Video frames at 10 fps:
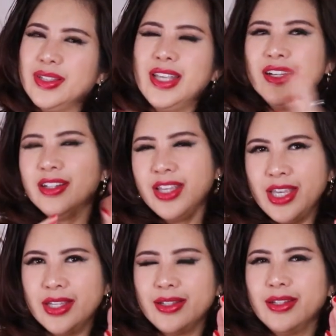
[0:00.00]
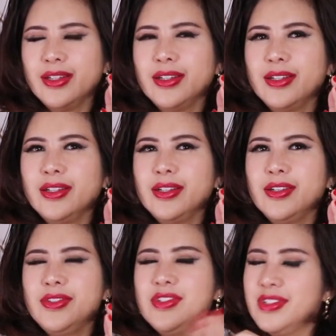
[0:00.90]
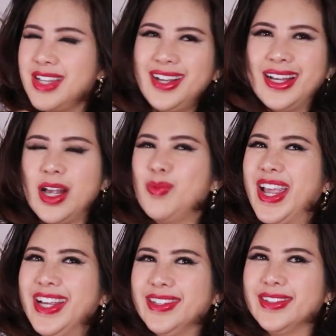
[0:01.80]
và người hiền chưa chắc là không ác